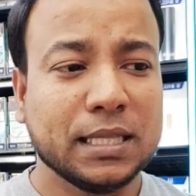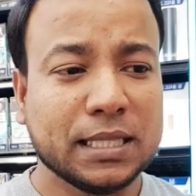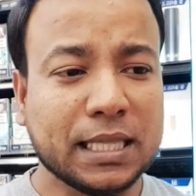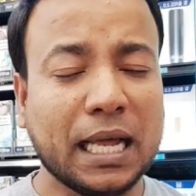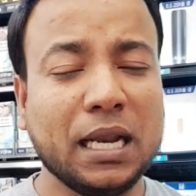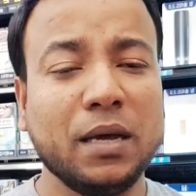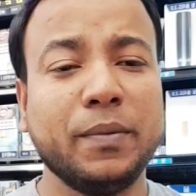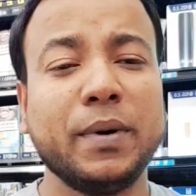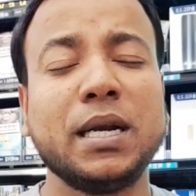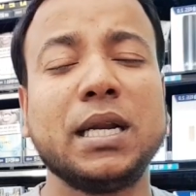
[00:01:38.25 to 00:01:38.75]

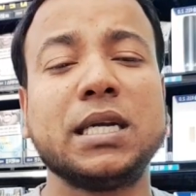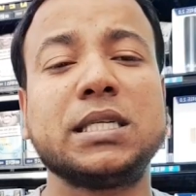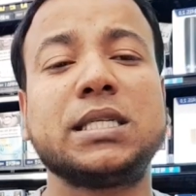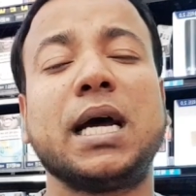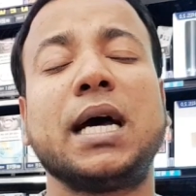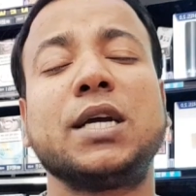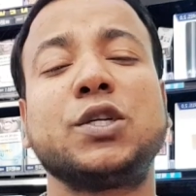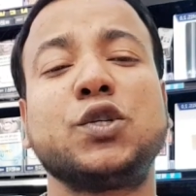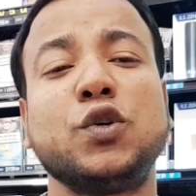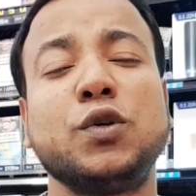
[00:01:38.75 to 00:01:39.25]
তালেবানরা
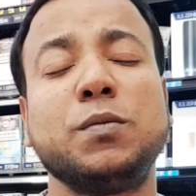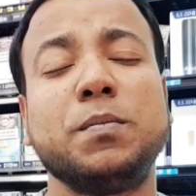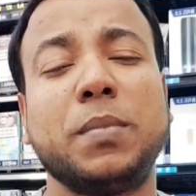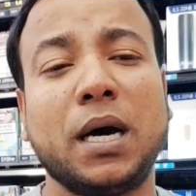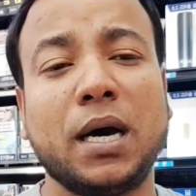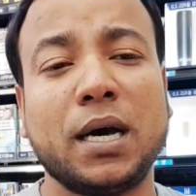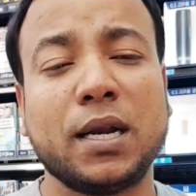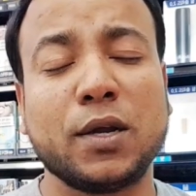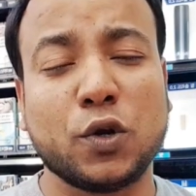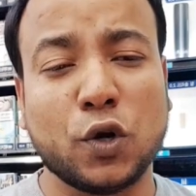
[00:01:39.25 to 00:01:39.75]

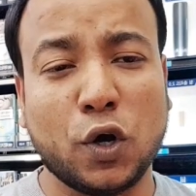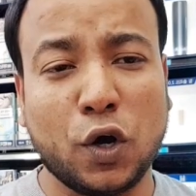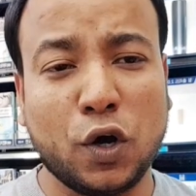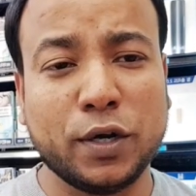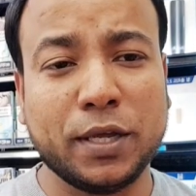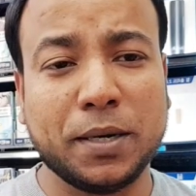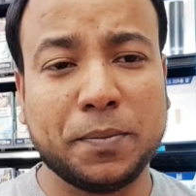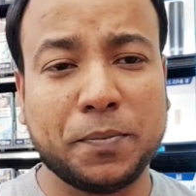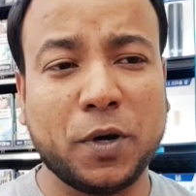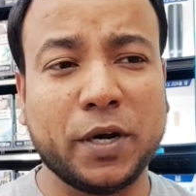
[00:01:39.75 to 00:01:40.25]
শাসনভার
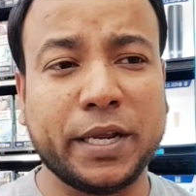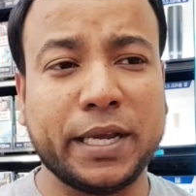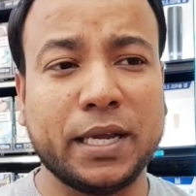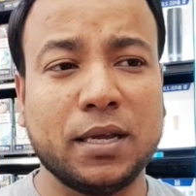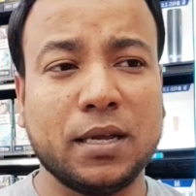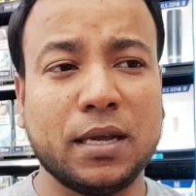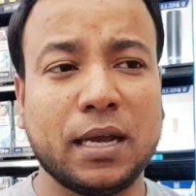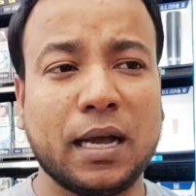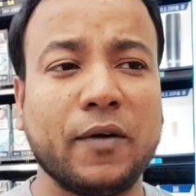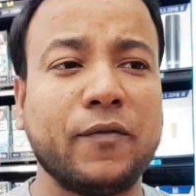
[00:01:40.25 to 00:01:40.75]
গ্রহণের পরে
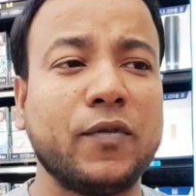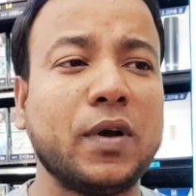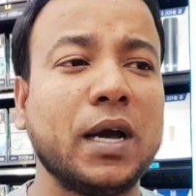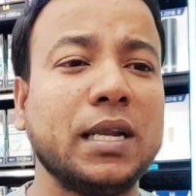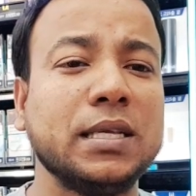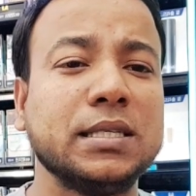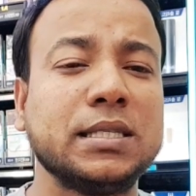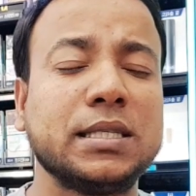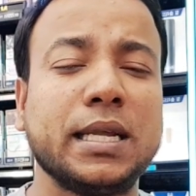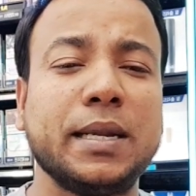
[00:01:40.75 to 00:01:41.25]

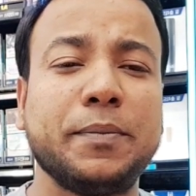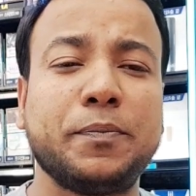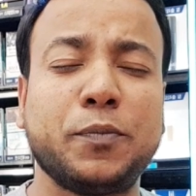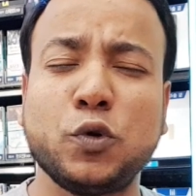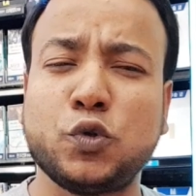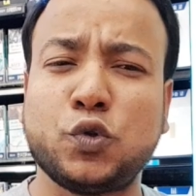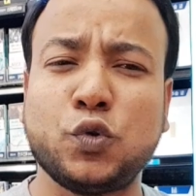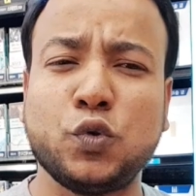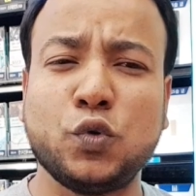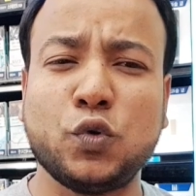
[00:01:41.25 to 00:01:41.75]
আফগানিস্তানে
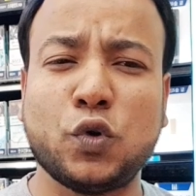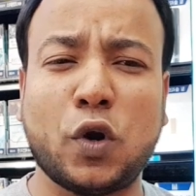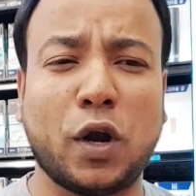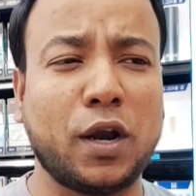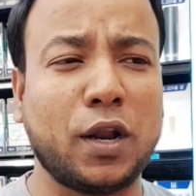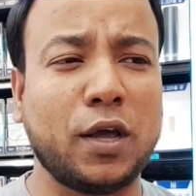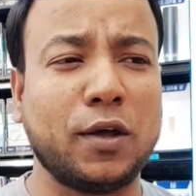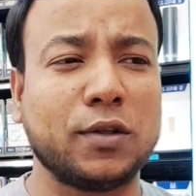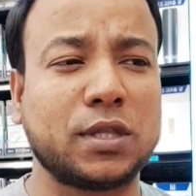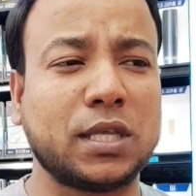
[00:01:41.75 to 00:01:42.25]
প্রচুর
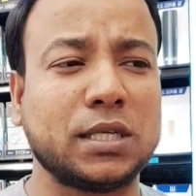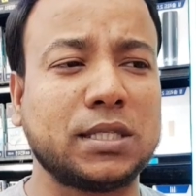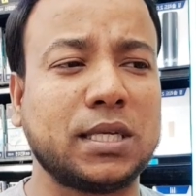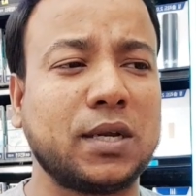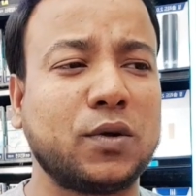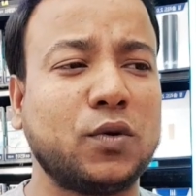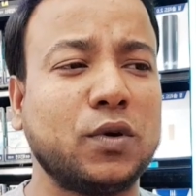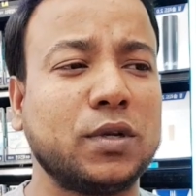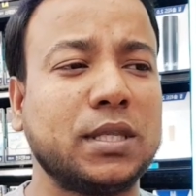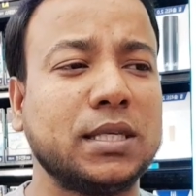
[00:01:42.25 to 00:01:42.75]
অন্যায়
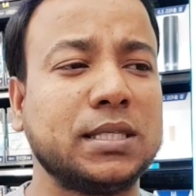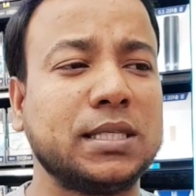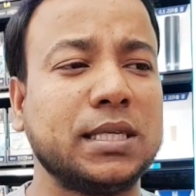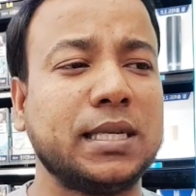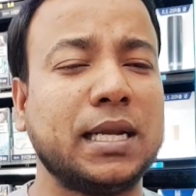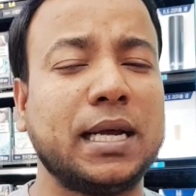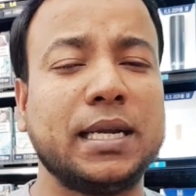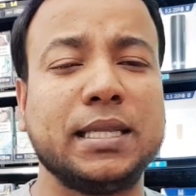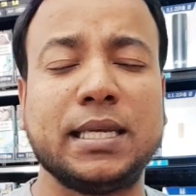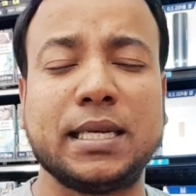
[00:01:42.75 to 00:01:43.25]
অত্যাচার করতেছে
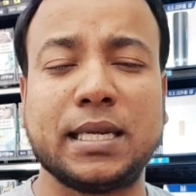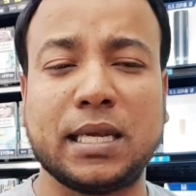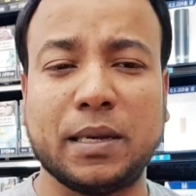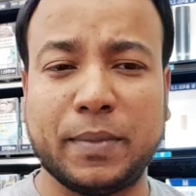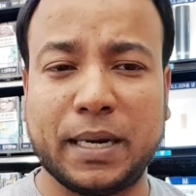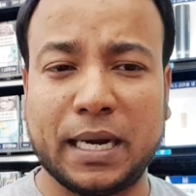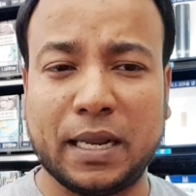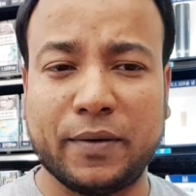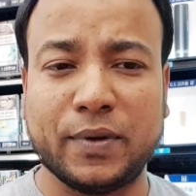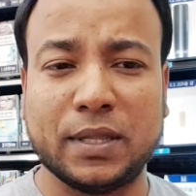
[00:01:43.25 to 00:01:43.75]
নারীদেরকে
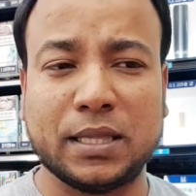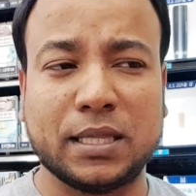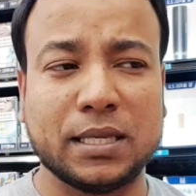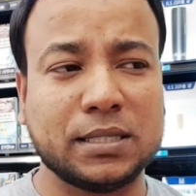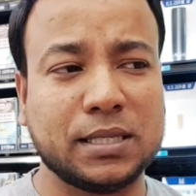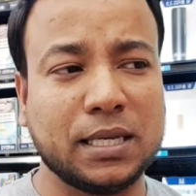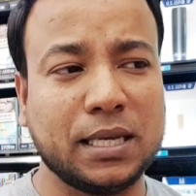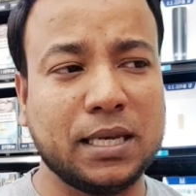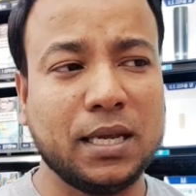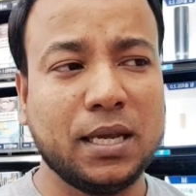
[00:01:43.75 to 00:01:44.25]
মাইরা ফেলতেছে